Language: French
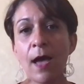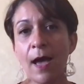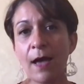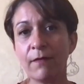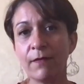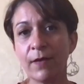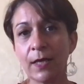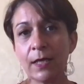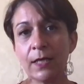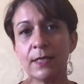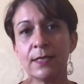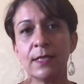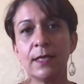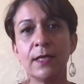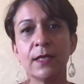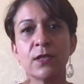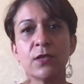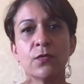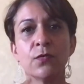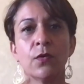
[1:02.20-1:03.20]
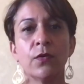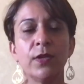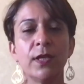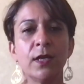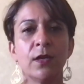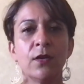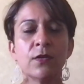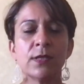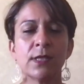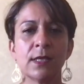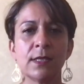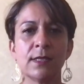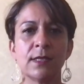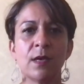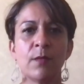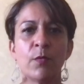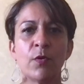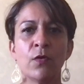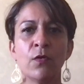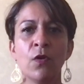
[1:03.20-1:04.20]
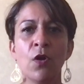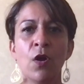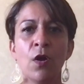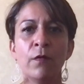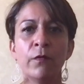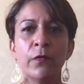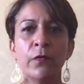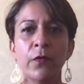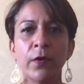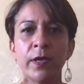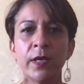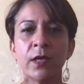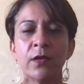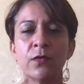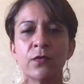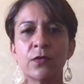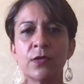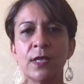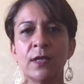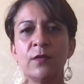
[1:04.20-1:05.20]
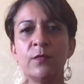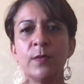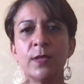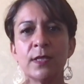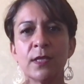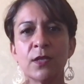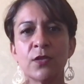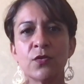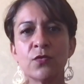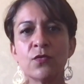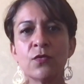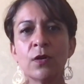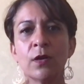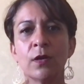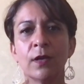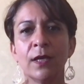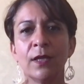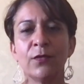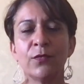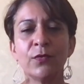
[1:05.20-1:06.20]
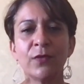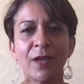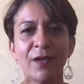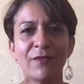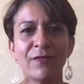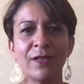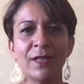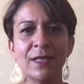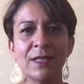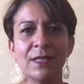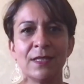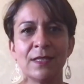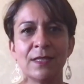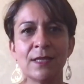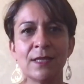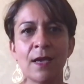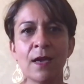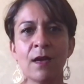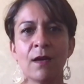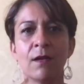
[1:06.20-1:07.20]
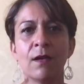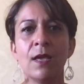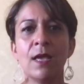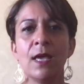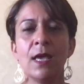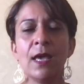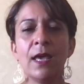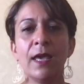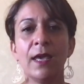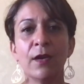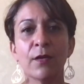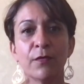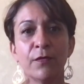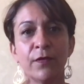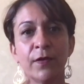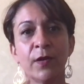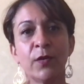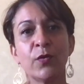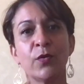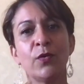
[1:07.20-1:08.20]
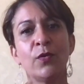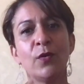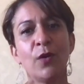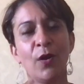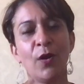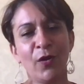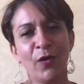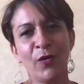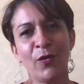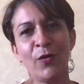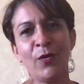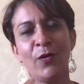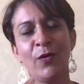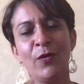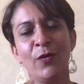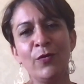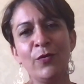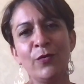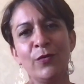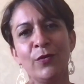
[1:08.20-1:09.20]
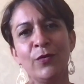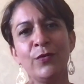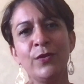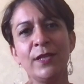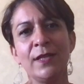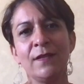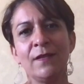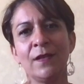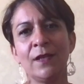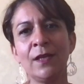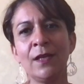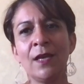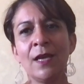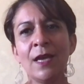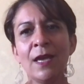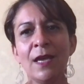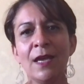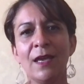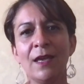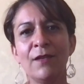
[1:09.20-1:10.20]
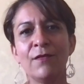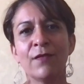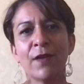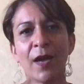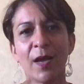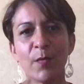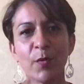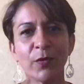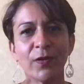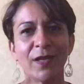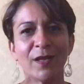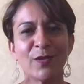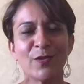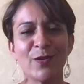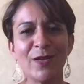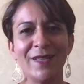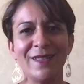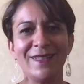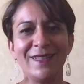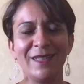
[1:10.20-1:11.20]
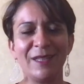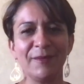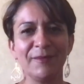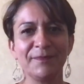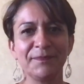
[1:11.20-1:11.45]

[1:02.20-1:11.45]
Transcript: Avec les élections en Écosse récemment, vous voyez que cette mise à jour est tout à fait nécessaire et enfin que euh, l'unité est vraiment d'actualité.